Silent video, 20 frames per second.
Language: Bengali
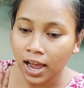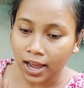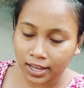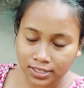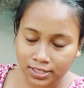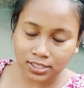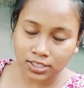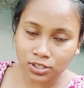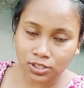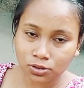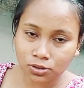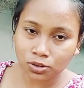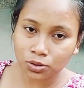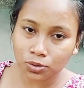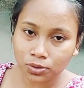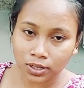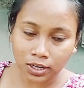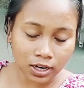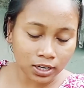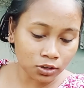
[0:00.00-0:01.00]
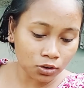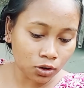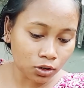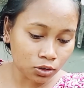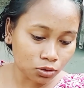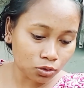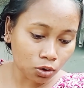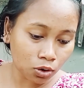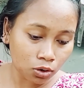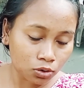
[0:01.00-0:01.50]
আজকে যেগুলো
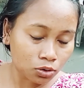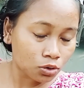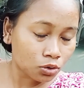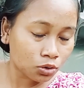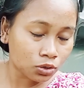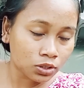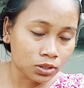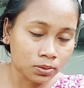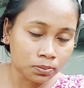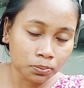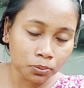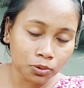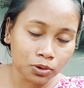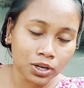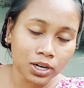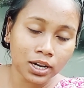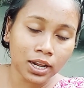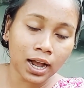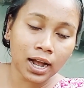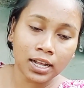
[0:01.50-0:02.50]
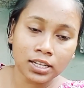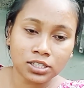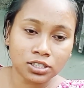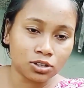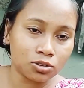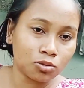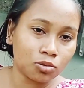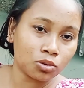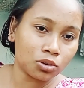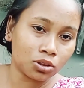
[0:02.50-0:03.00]
নয়তো অন্য অন্য দিন পড়লে
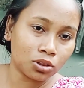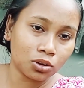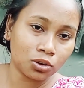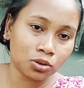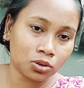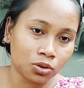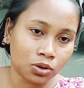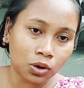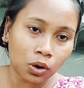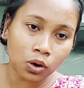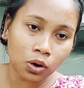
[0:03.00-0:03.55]
আজকেও করতে হতো